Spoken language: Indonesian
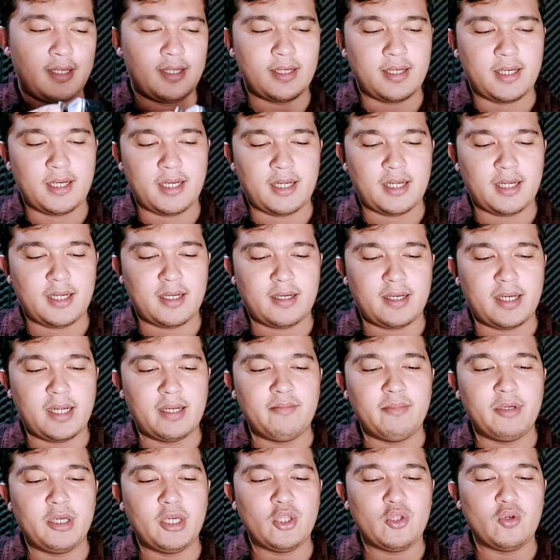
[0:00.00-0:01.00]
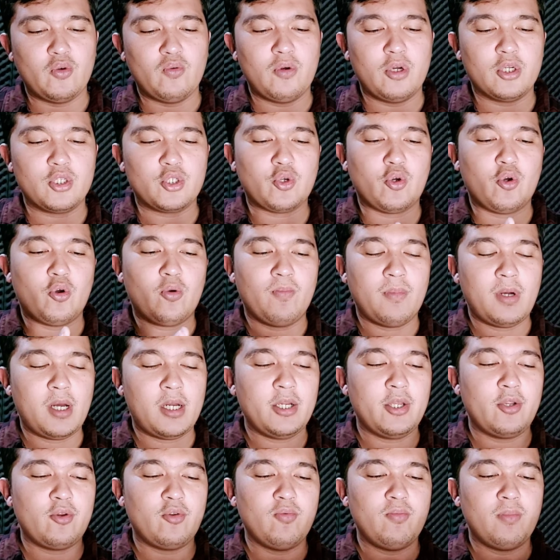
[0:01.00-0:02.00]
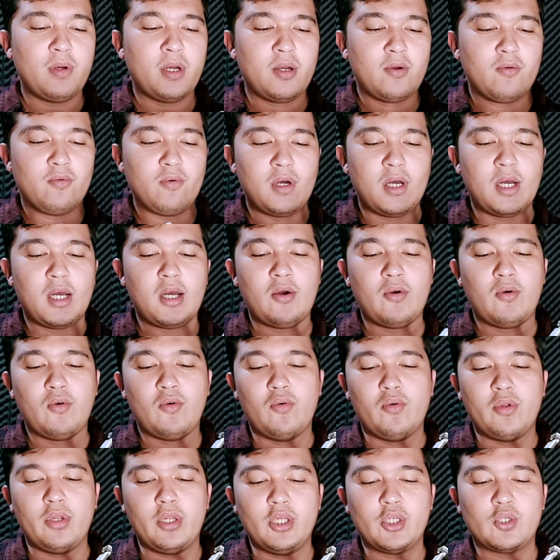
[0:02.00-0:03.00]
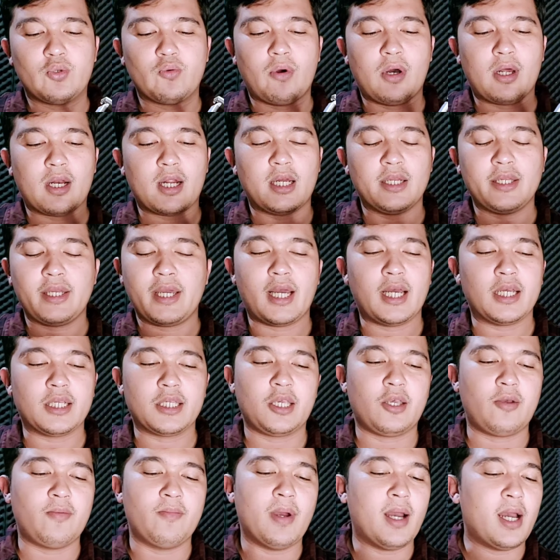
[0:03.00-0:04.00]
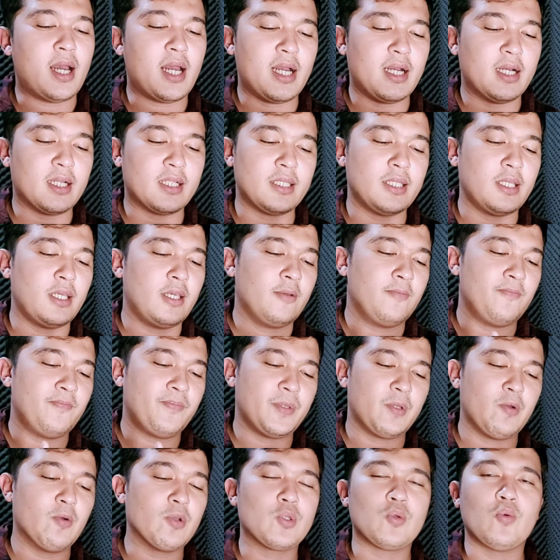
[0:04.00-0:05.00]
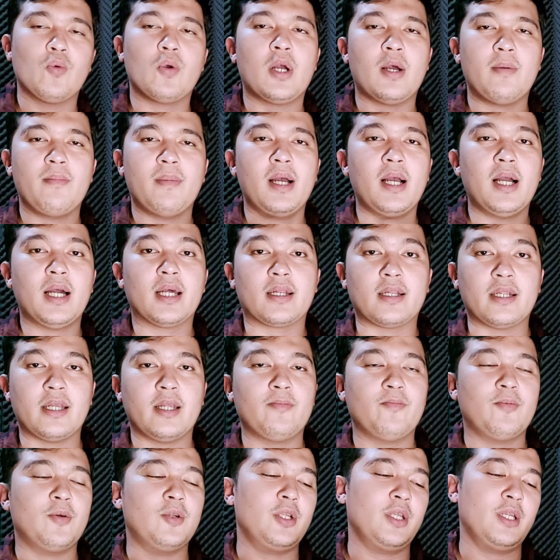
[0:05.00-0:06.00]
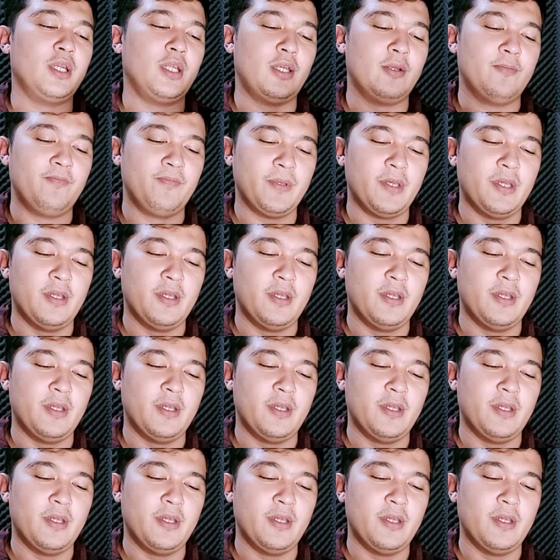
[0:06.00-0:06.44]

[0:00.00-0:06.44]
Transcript: nah dan begitu gue coba di rumah wow ini suaranya asik banget sih gue suka banget headphone ini